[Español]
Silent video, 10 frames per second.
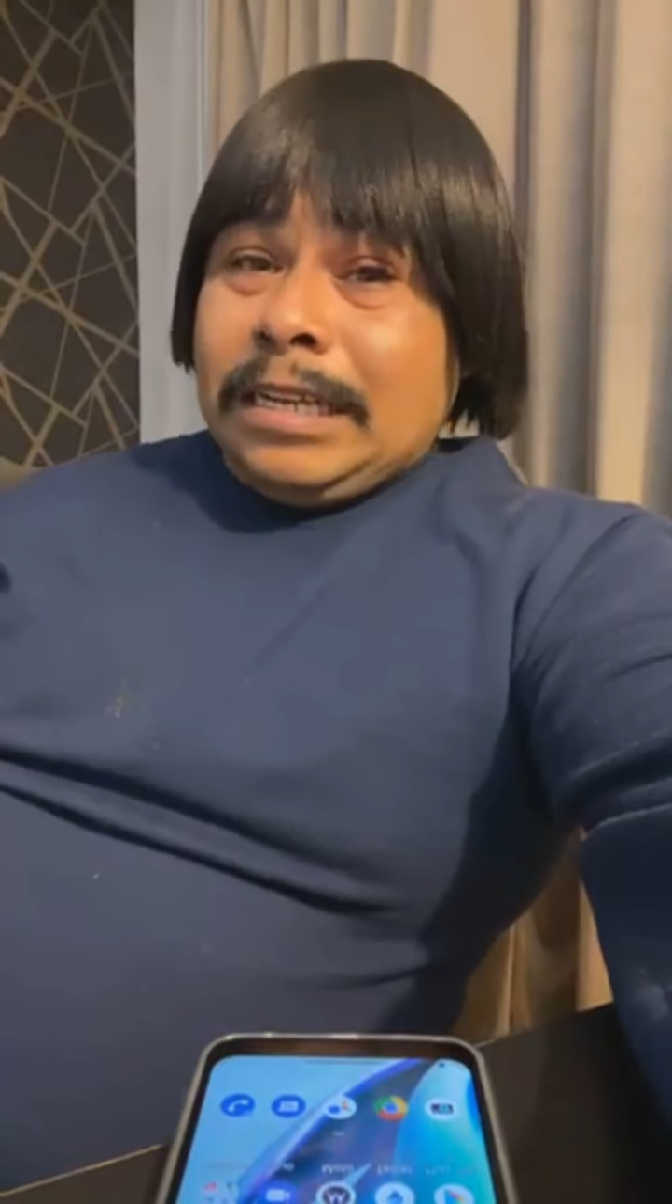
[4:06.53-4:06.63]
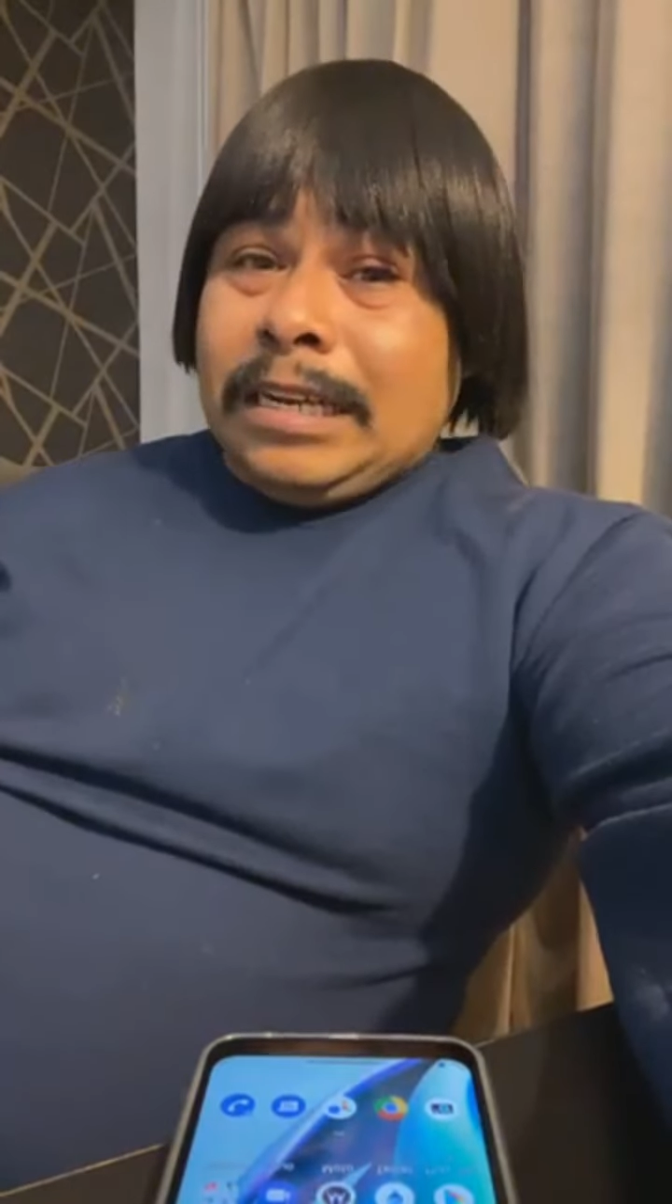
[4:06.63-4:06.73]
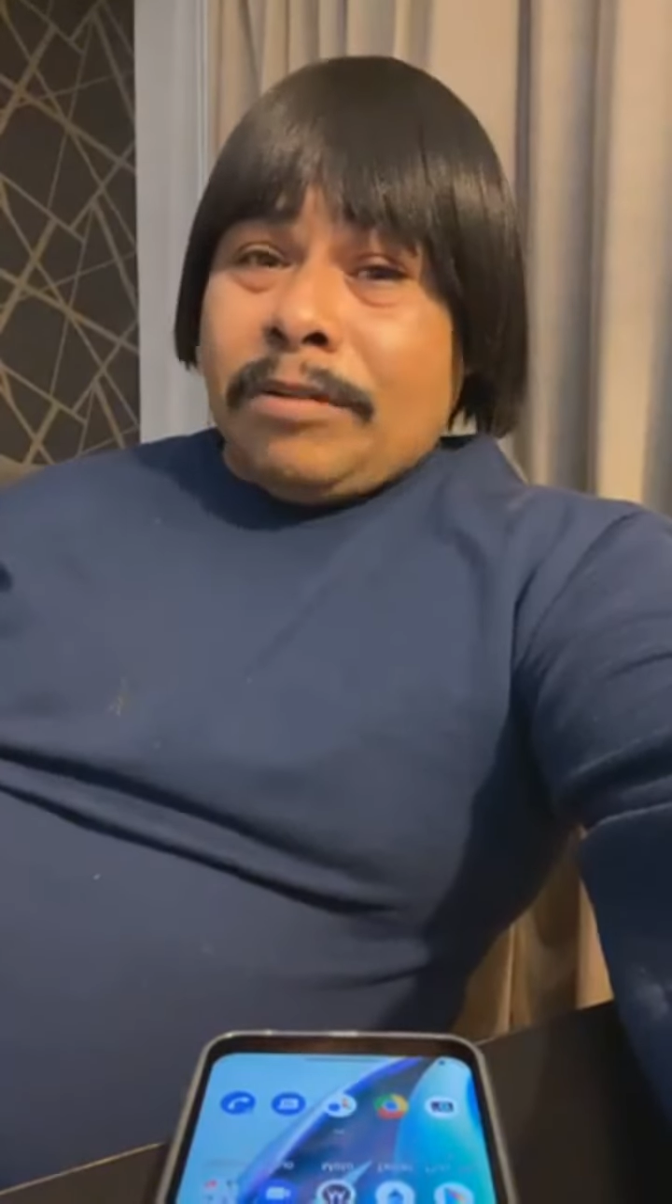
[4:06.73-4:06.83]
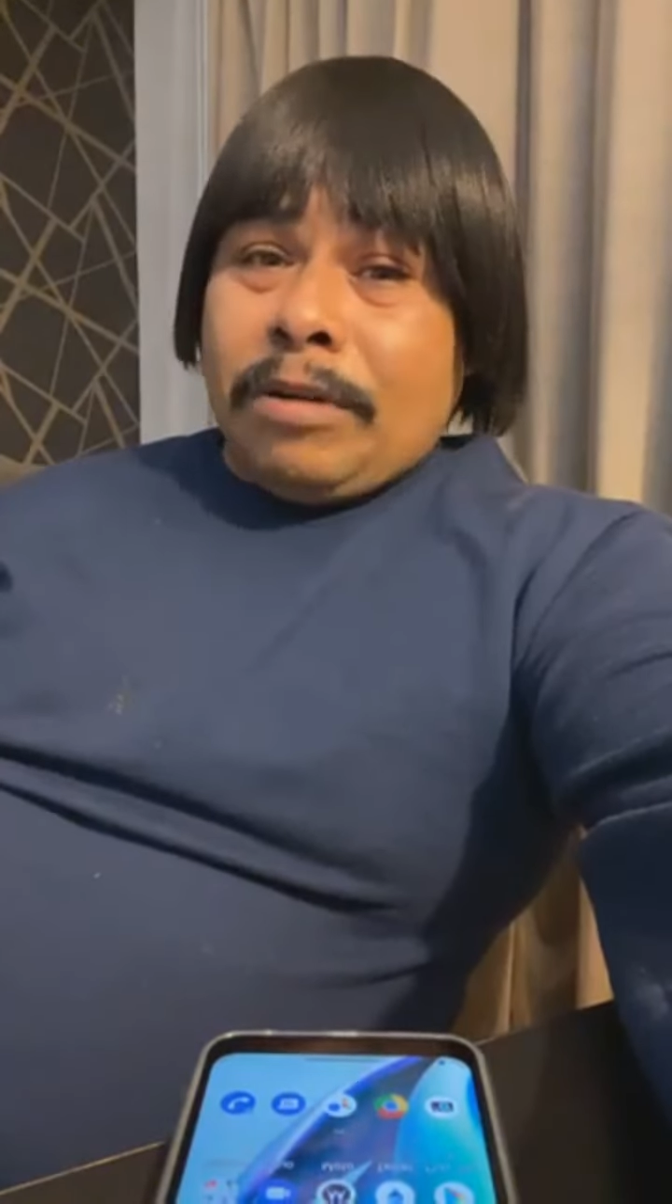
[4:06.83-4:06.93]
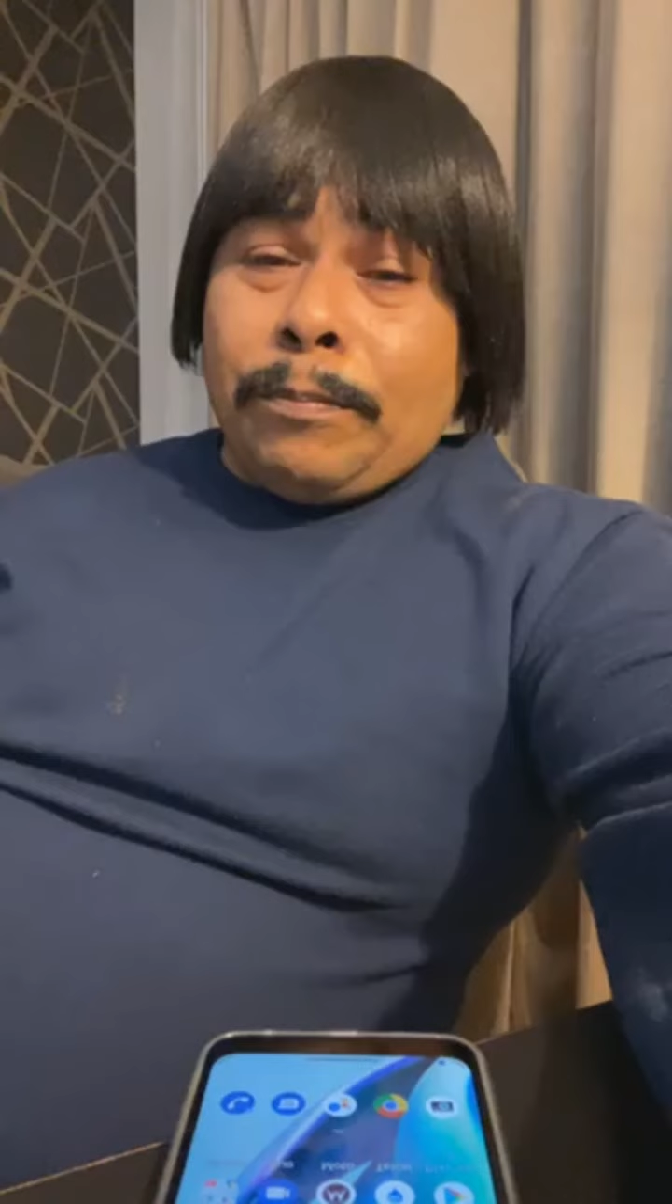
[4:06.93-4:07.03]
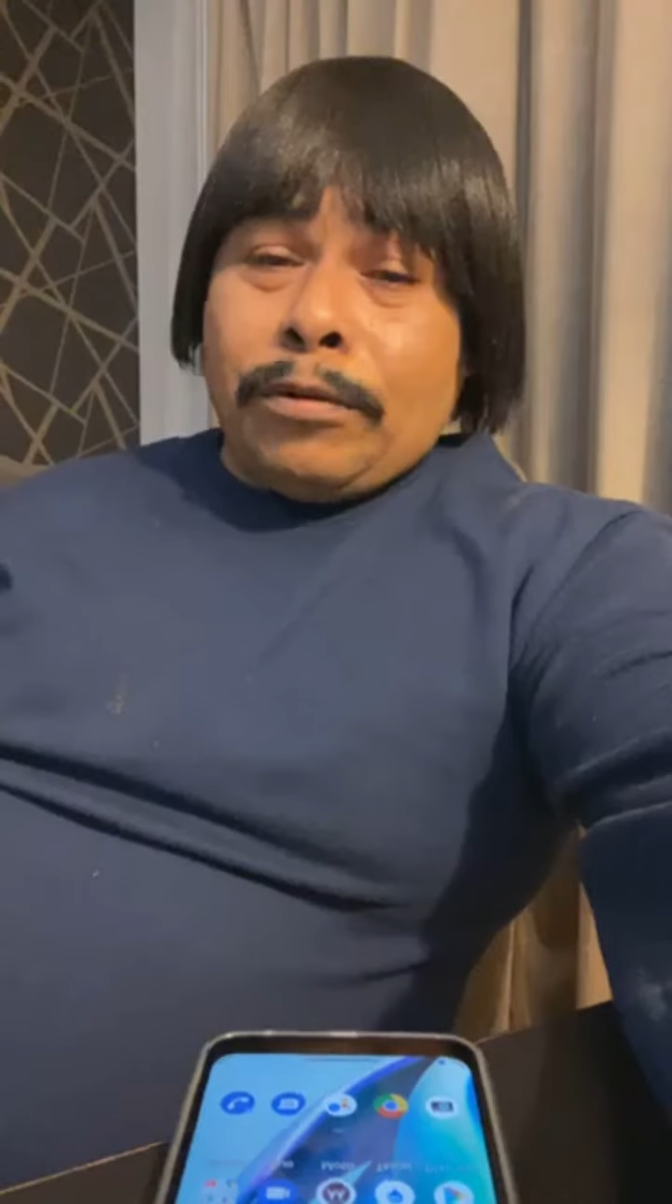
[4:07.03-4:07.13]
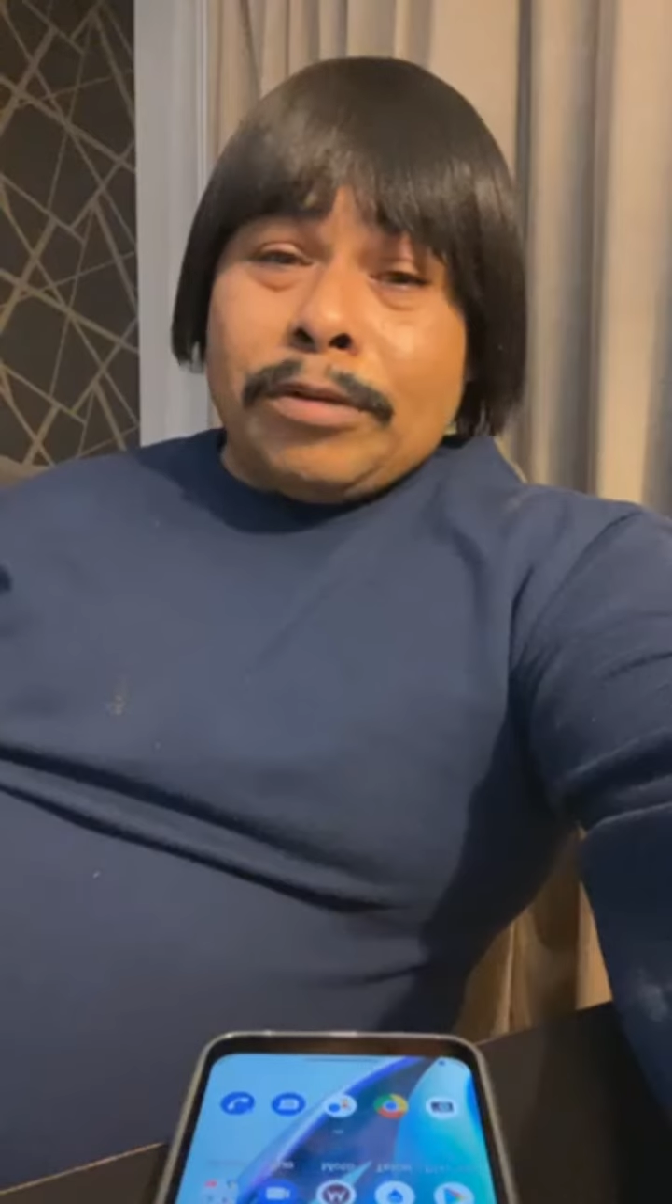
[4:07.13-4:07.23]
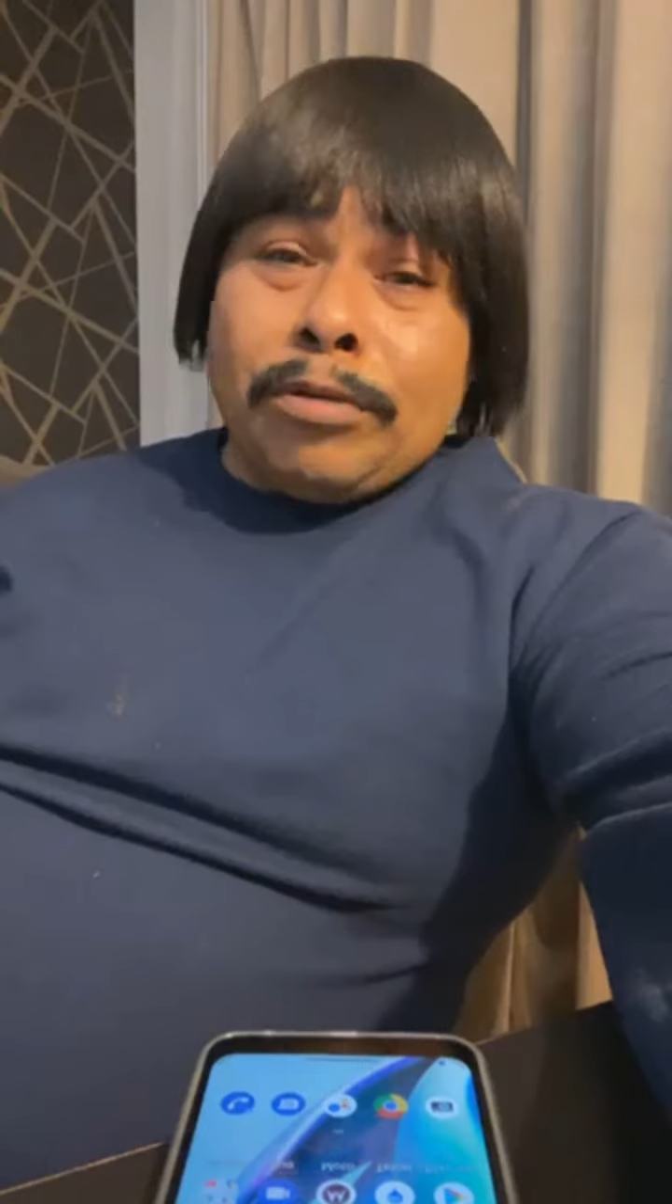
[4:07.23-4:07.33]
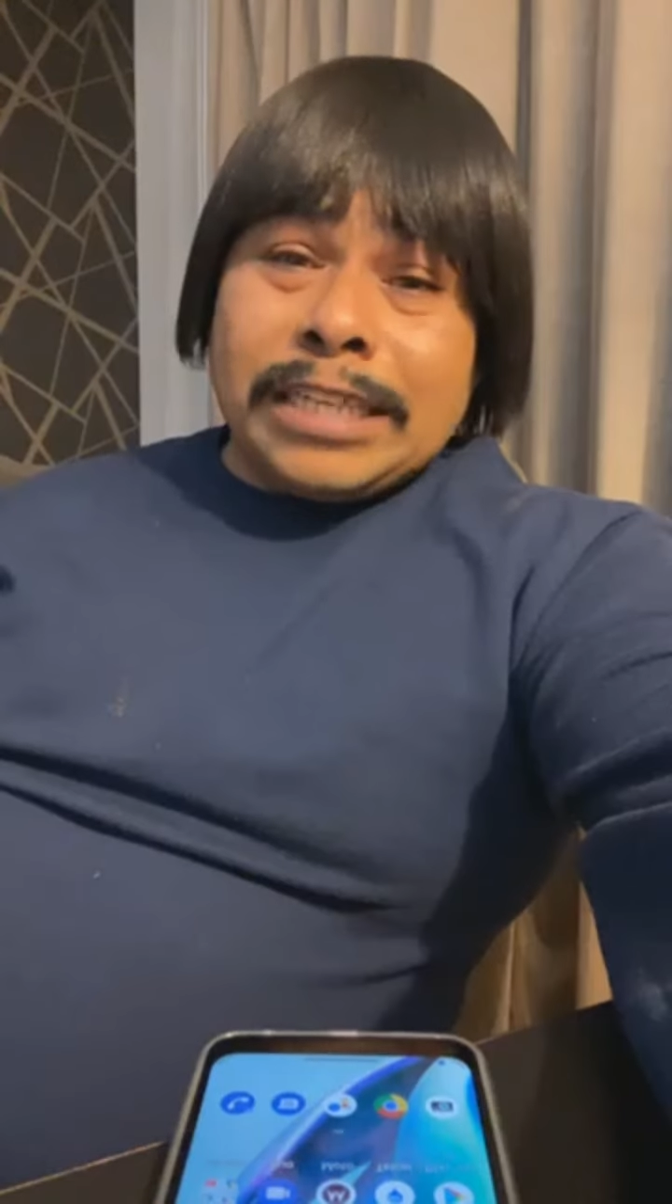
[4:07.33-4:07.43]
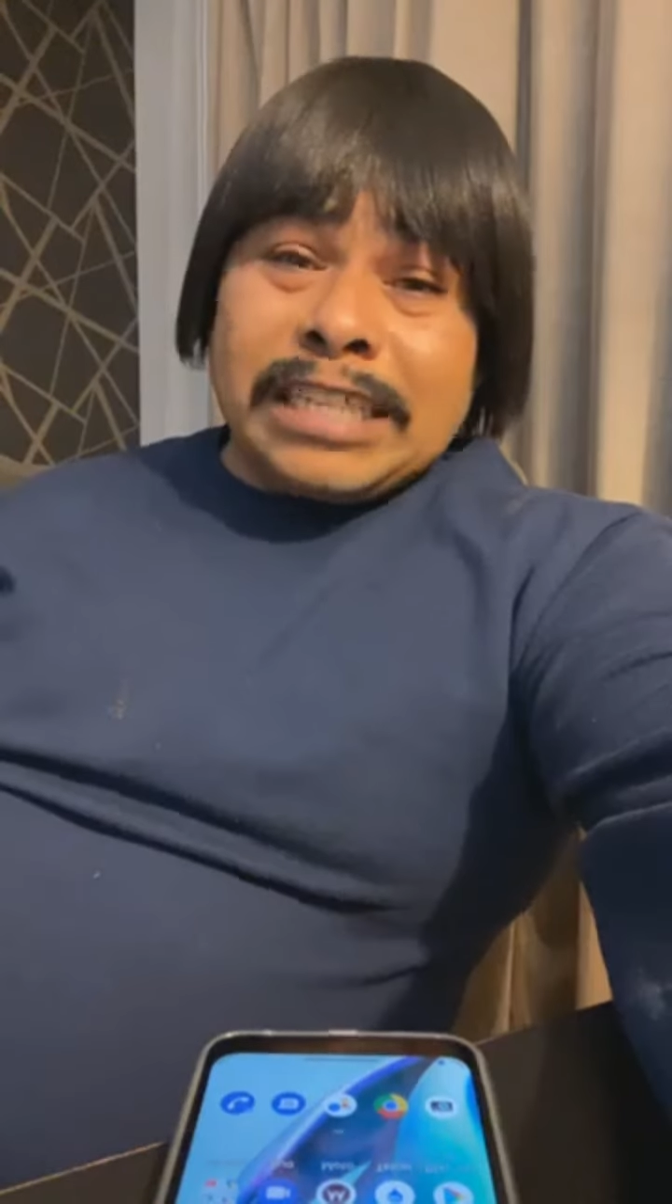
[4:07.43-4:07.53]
Le voy a poner una